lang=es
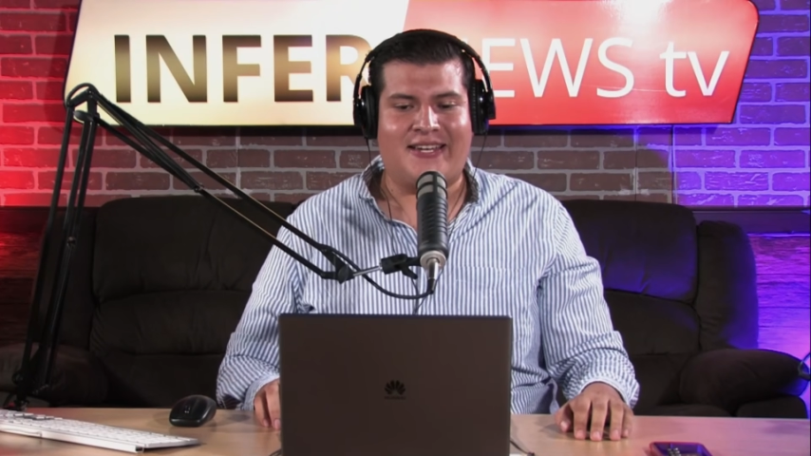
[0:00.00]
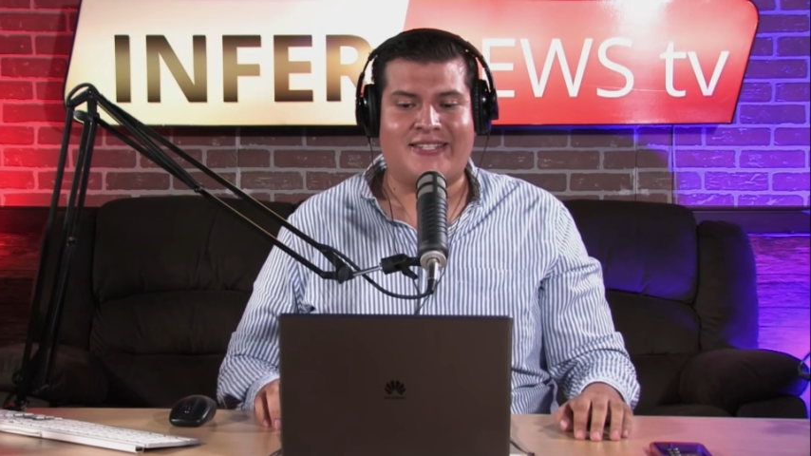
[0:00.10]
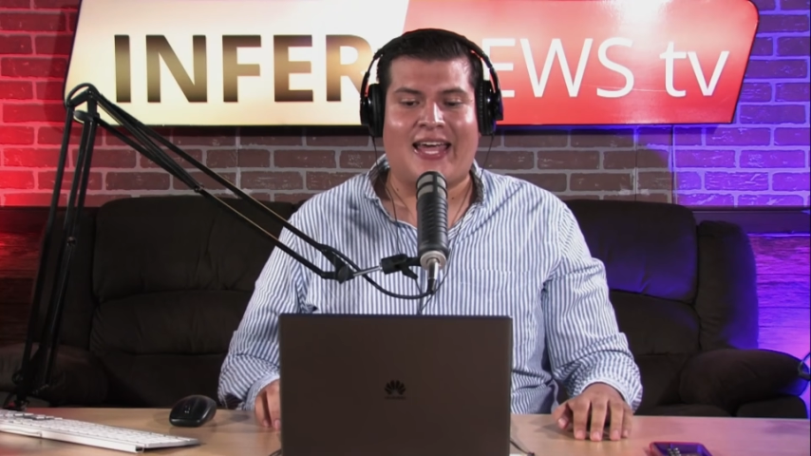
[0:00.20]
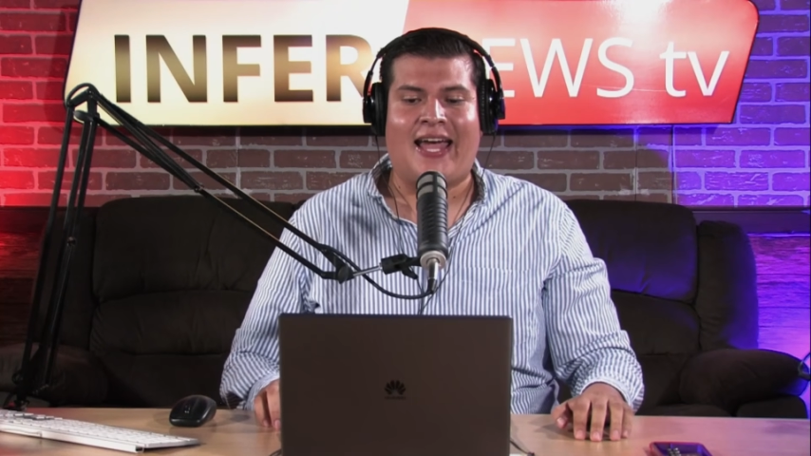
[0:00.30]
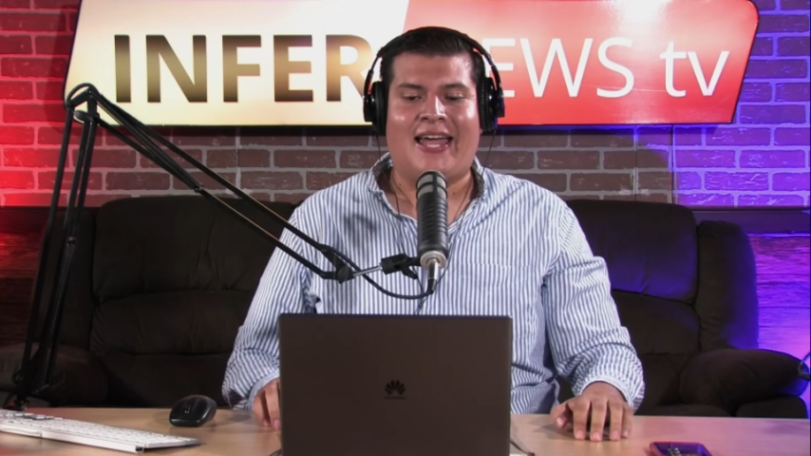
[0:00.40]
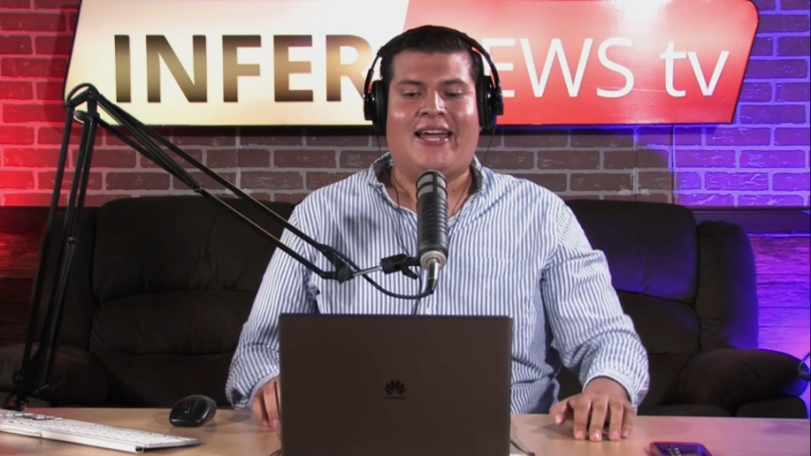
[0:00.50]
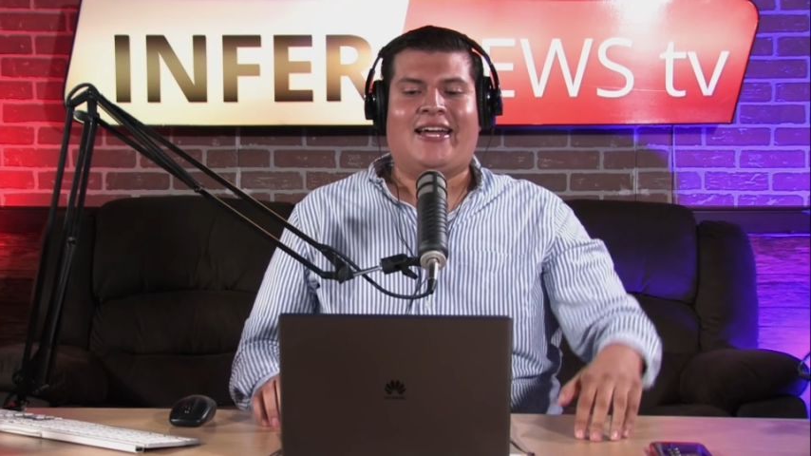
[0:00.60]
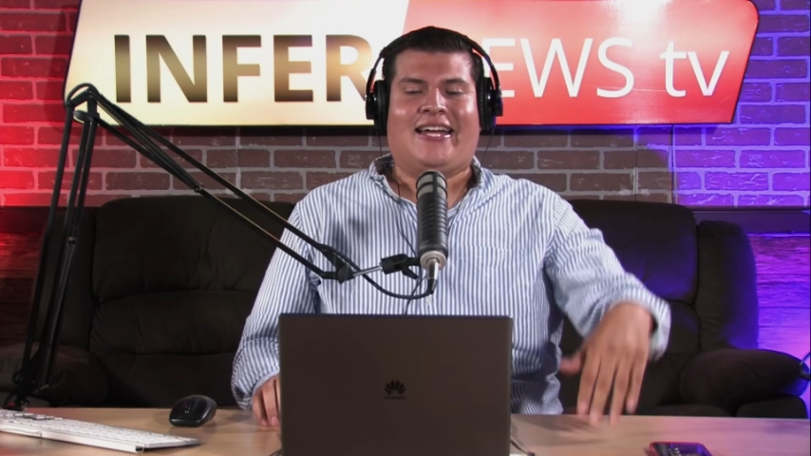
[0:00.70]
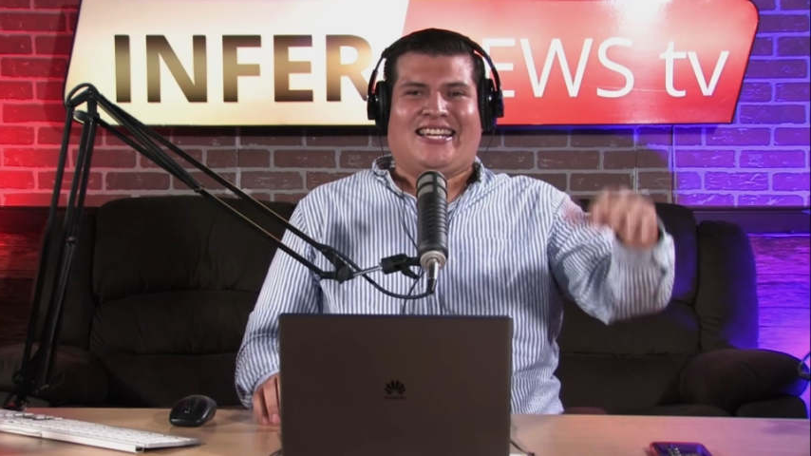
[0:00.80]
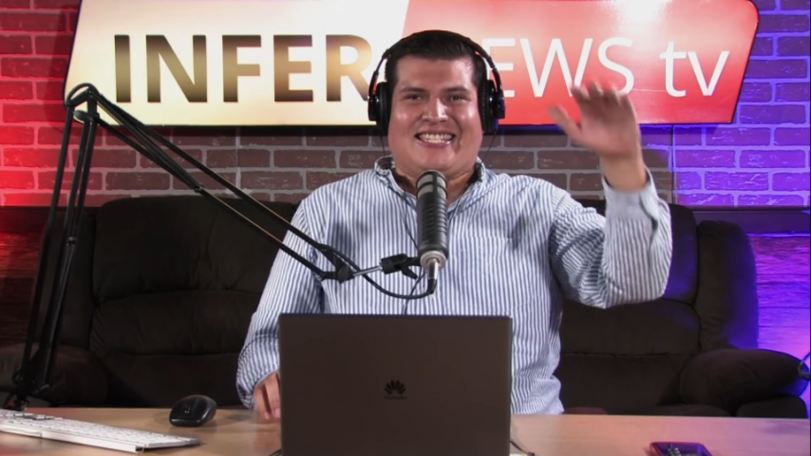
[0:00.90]
Y es que
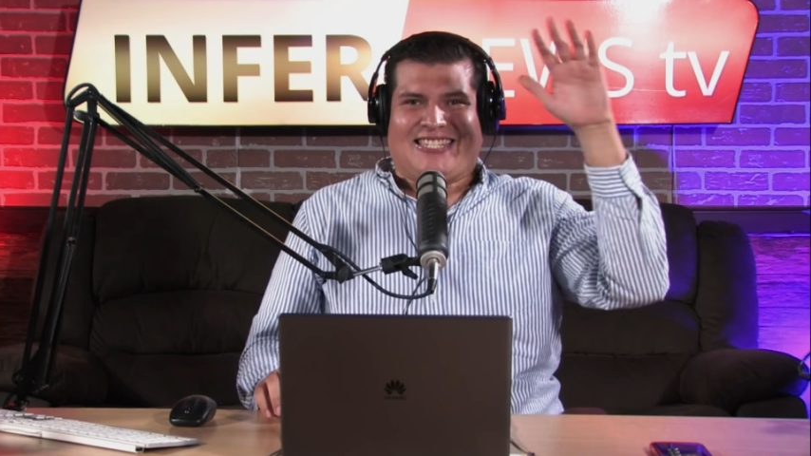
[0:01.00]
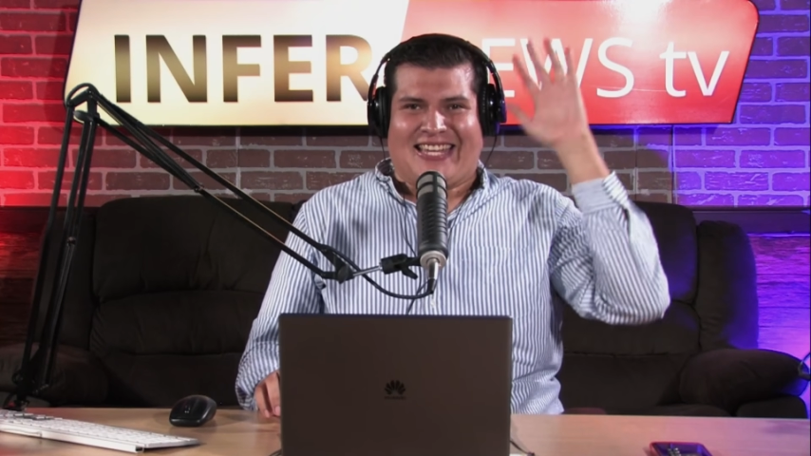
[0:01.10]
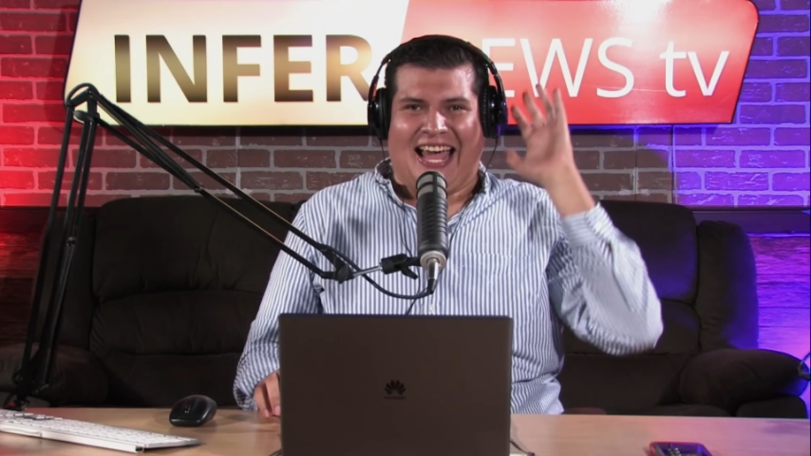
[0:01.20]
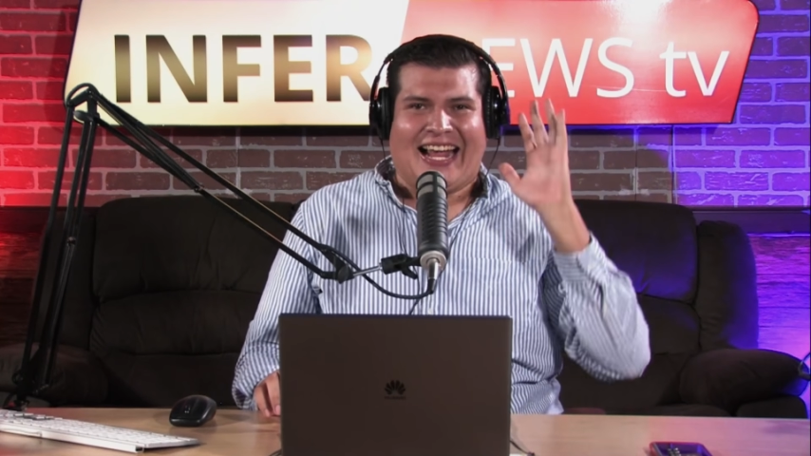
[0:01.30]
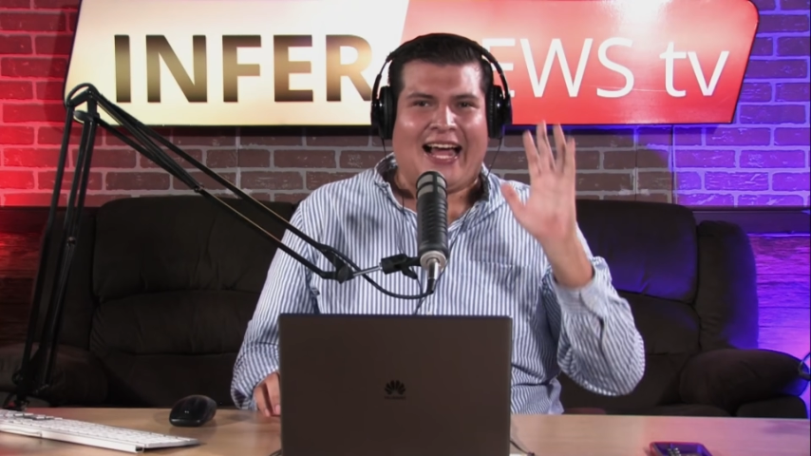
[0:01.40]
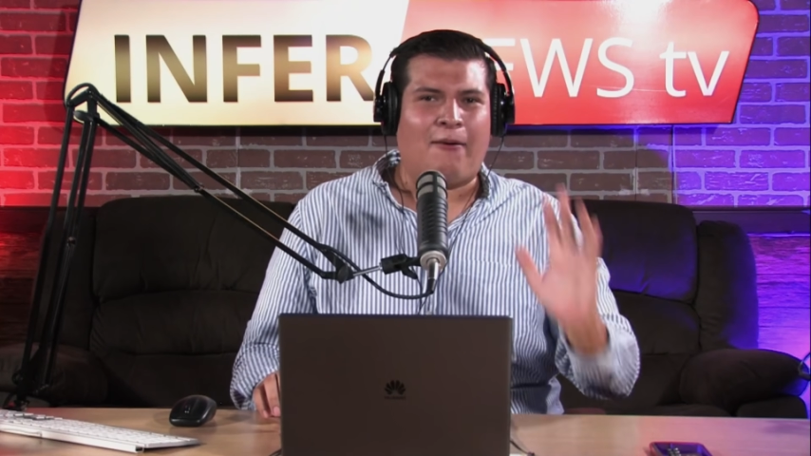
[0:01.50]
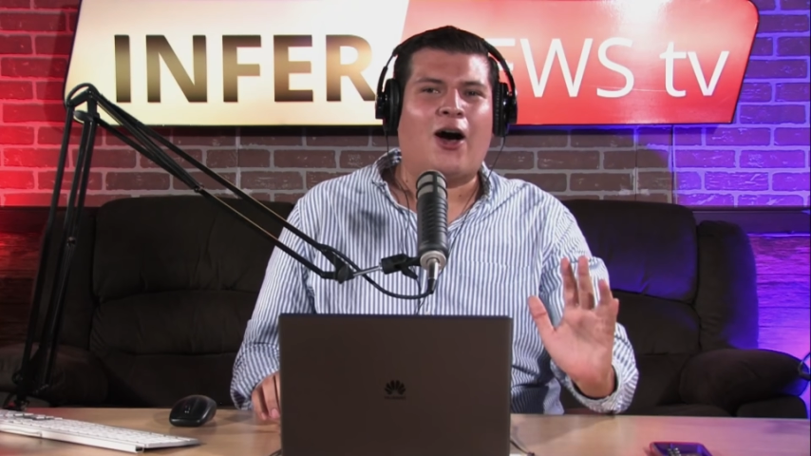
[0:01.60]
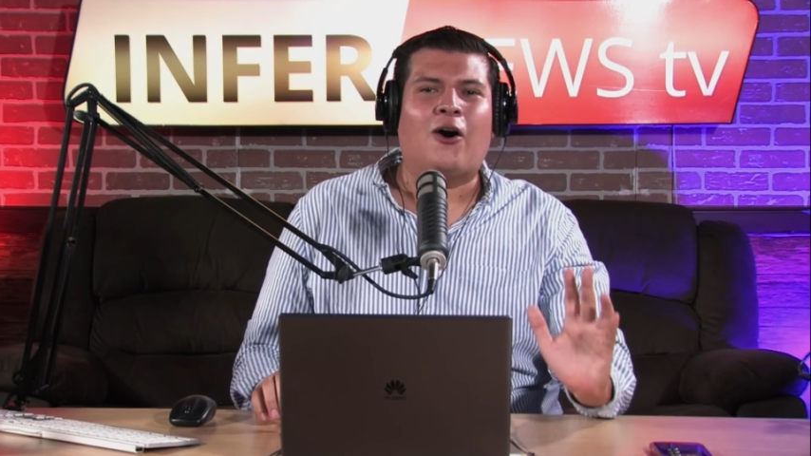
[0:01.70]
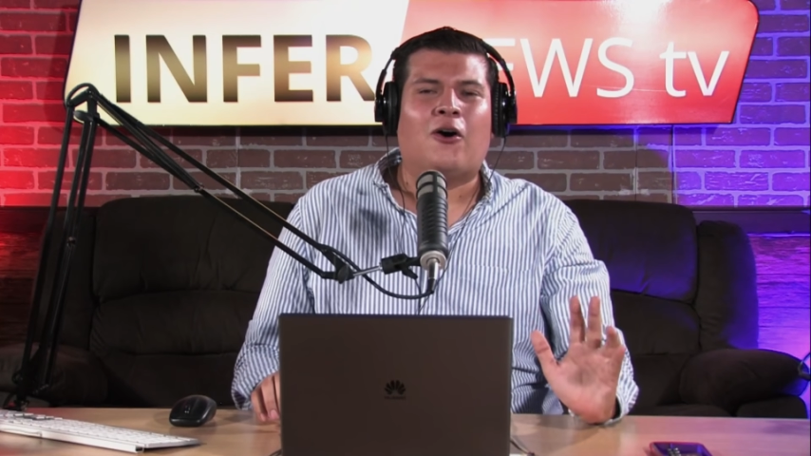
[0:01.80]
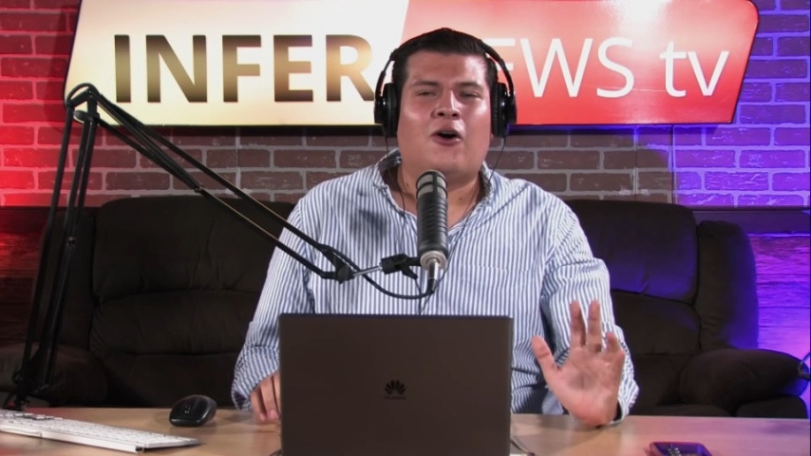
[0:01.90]
se
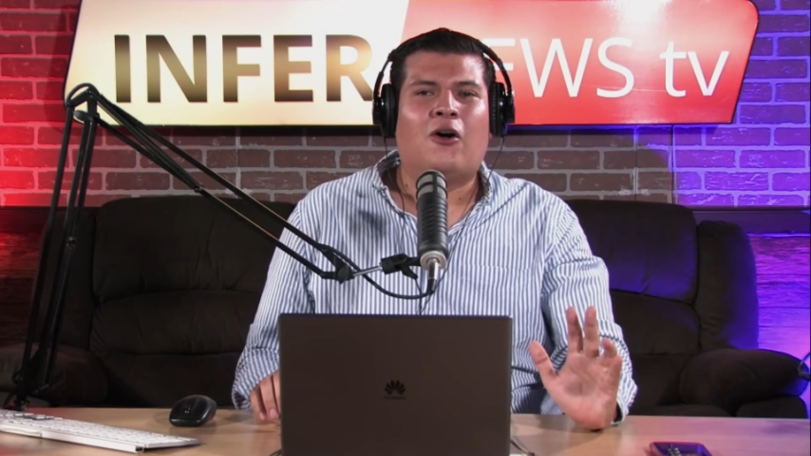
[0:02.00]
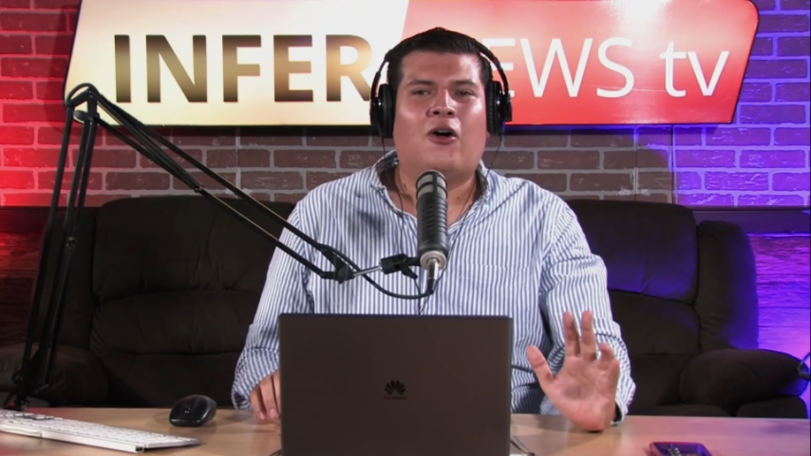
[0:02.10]
acabó.